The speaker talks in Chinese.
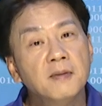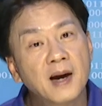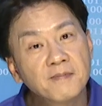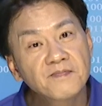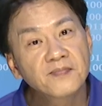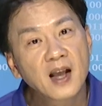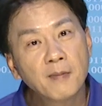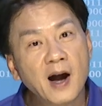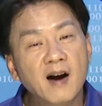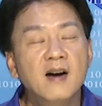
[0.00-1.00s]
以吗？
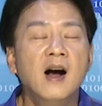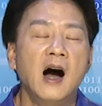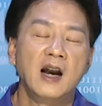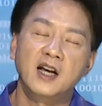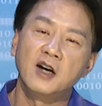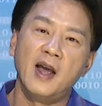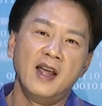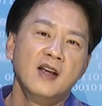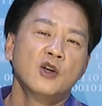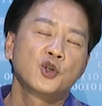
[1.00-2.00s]
好不好？好，那各
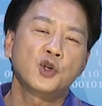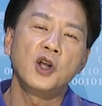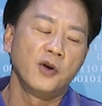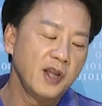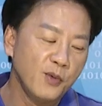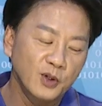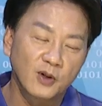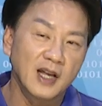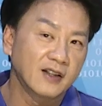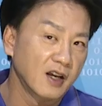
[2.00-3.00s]
位，所有业务
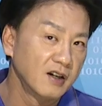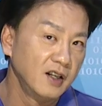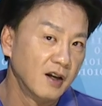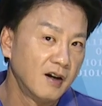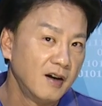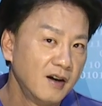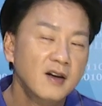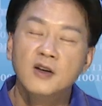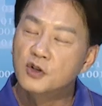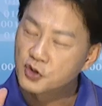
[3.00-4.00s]
都在等你哦。
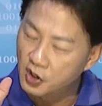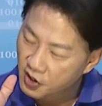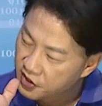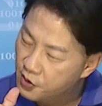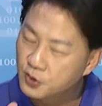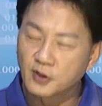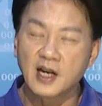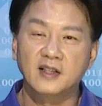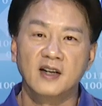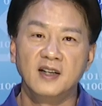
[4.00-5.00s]
所有业务都
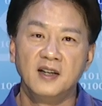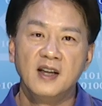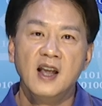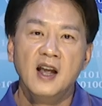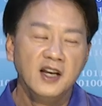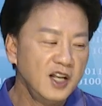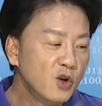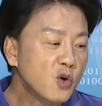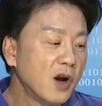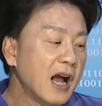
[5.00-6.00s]
在等你。你
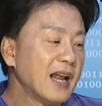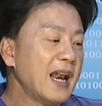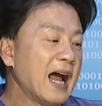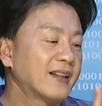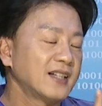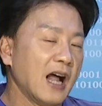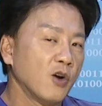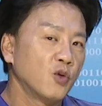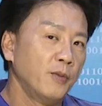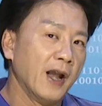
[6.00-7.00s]
如果要来拿这
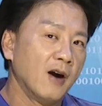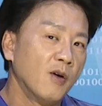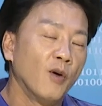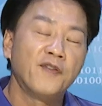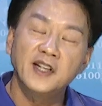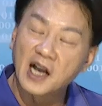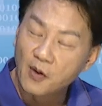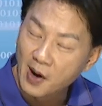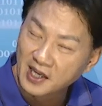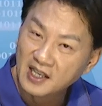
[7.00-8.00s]
张股票，我非常
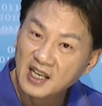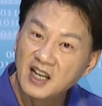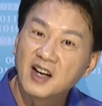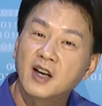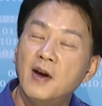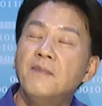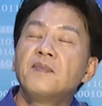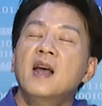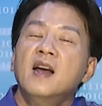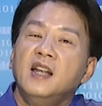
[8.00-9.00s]
欢迎，因为各位
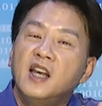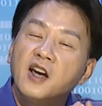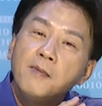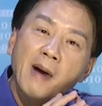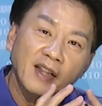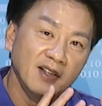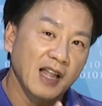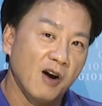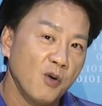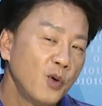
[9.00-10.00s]
你可以买得
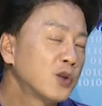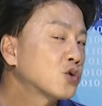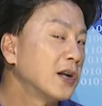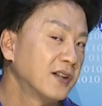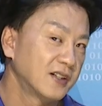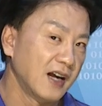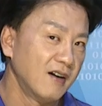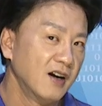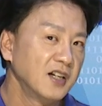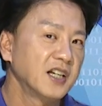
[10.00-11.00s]
到，会赚得
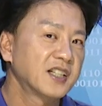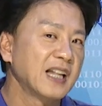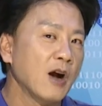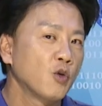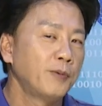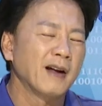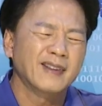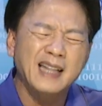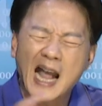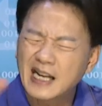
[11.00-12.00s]
到，而且这张股票
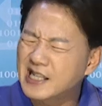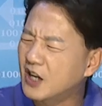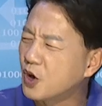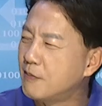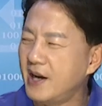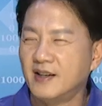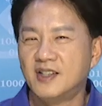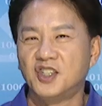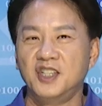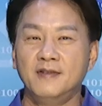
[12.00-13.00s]
大家都买得
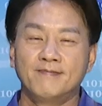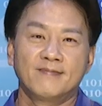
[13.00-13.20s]
起，